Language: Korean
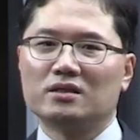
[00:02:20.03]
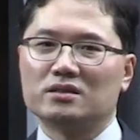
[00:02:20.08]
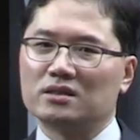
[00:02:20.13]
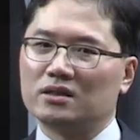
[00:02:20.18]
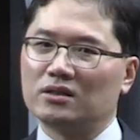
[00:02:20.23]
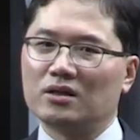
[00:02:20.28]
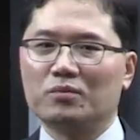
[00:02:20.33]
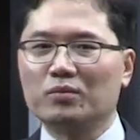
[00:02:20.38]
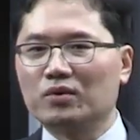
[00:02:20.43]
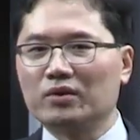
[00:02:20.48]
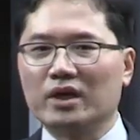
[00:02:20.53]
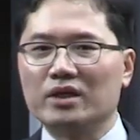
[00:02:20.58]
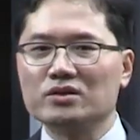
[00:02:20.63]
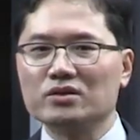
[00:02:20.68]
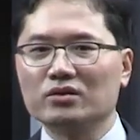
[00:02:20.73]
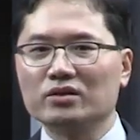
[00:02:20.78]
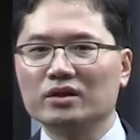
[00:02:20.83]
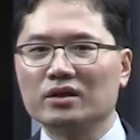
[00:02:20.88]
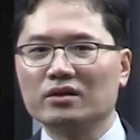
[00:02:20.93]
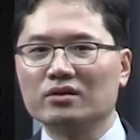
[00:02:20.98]
이제 대폭
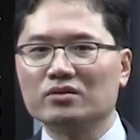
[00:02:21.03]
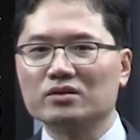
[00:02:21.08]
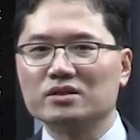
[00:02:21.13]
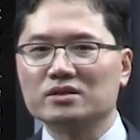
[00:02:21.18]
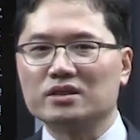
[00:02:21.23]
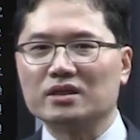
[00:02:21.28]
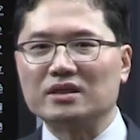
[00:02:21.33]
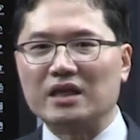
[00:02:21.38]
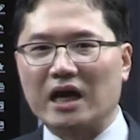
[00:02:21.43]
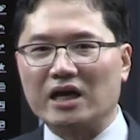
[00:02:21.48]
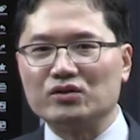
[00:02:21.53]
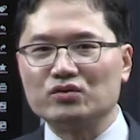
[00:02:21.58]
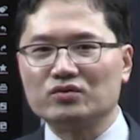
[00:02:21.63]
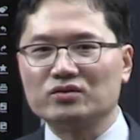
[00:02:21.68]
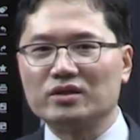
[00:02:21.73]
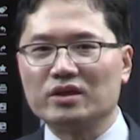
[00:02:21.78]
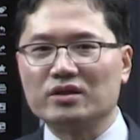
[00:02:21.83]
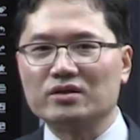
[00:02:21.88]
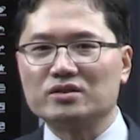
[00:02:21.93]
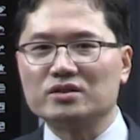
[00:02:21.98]
개정이 된 것이 이제
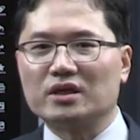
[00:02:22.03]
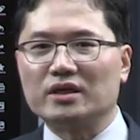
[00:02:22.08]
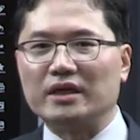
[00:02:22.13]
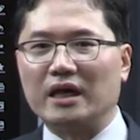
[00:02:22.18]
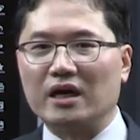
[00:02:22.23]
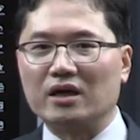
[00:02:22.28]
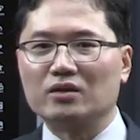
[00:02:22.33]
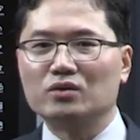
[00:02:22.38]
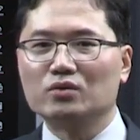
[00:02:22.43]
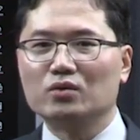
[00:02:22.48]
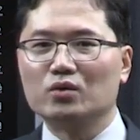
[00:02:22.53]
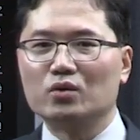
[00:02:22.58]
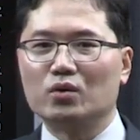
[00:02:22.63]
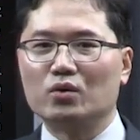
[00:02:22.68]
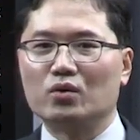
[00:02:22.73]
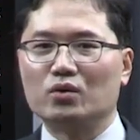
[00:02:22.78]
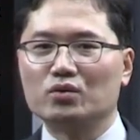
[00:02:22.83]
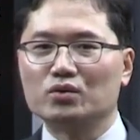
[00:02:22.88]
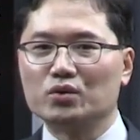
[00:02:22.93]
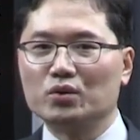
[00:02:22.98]
다주택자
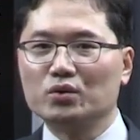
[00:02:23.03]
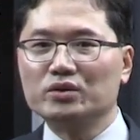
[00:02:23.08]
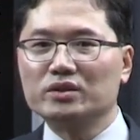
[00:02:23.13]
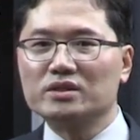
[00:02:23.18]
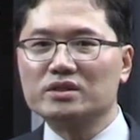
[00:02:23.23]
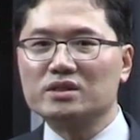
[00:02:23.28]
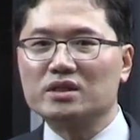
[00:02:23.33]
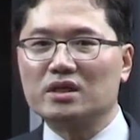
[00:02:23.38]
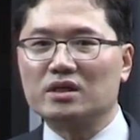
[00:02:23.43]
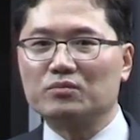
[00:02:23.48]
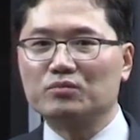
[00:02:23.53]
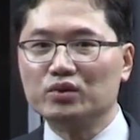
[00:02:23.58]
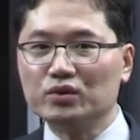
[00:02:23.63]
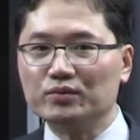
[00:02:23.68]
양도 소득세